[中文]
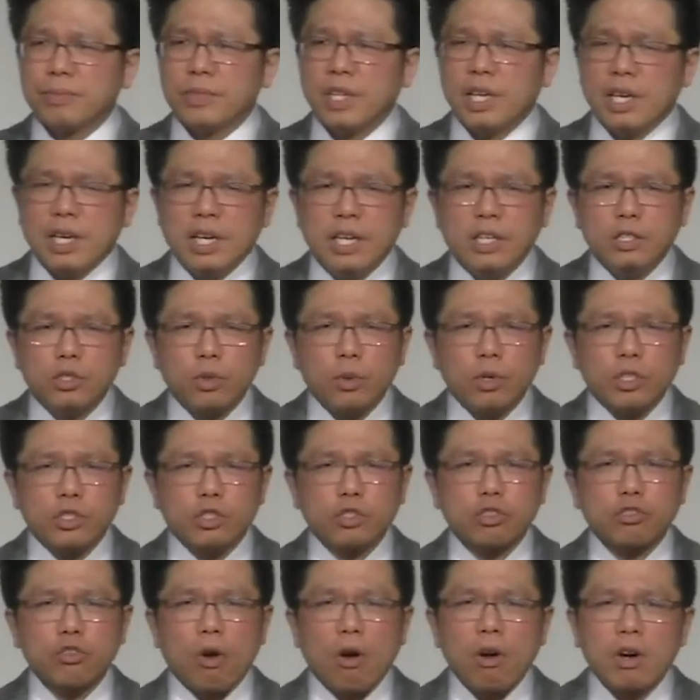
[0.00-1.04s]
一个更
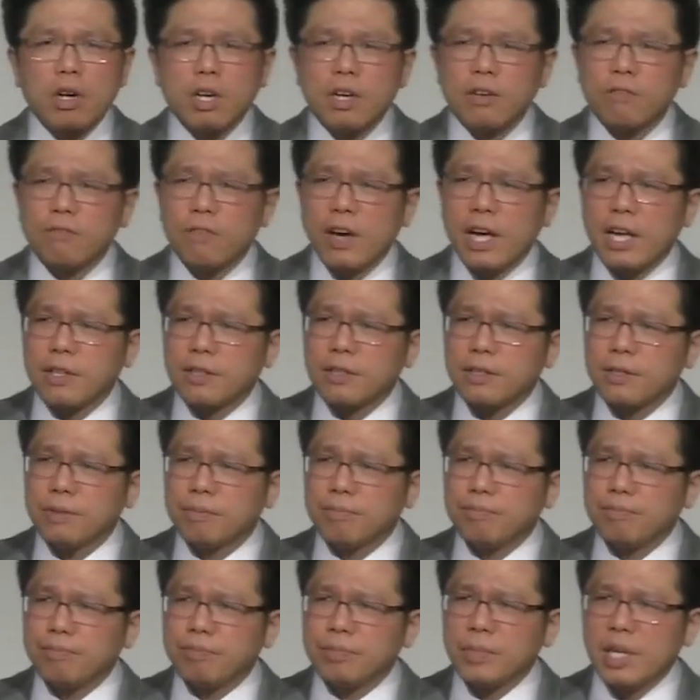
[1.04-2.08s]
加深的
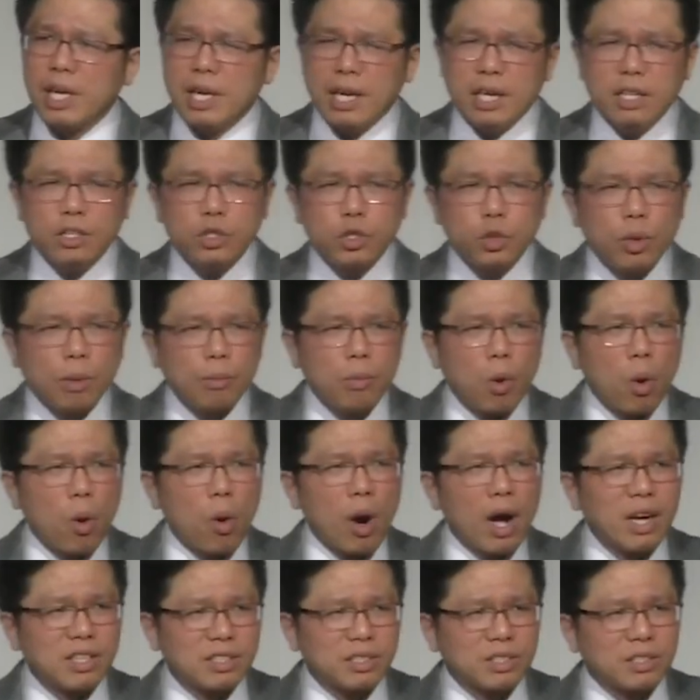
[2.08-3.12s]
信心，更加
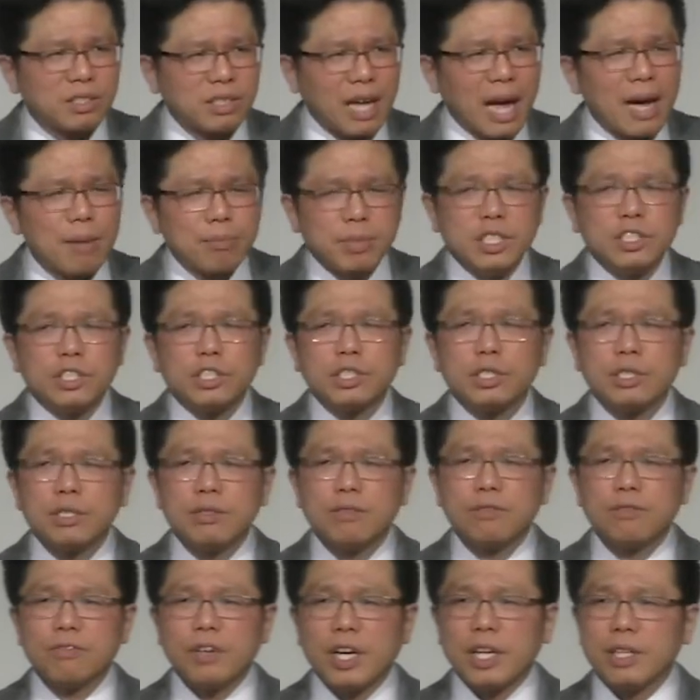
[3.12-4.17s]
刚强的信
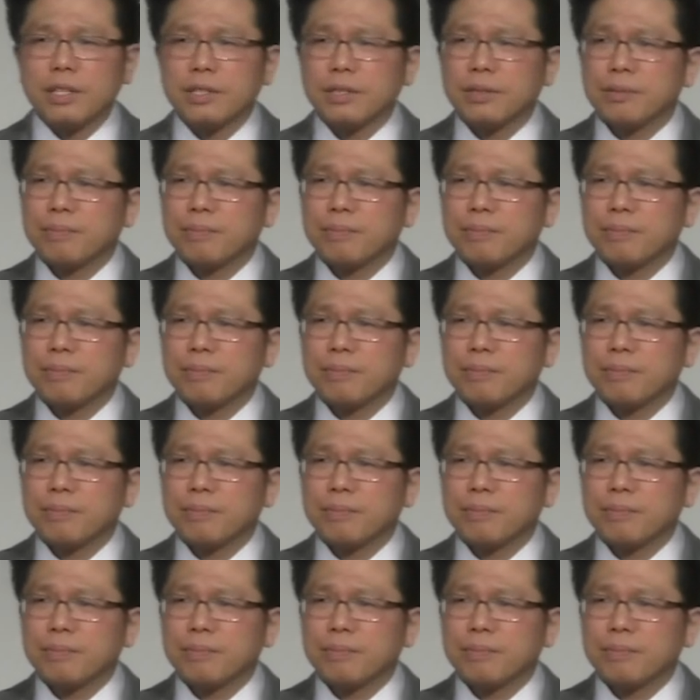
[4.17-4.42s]
心，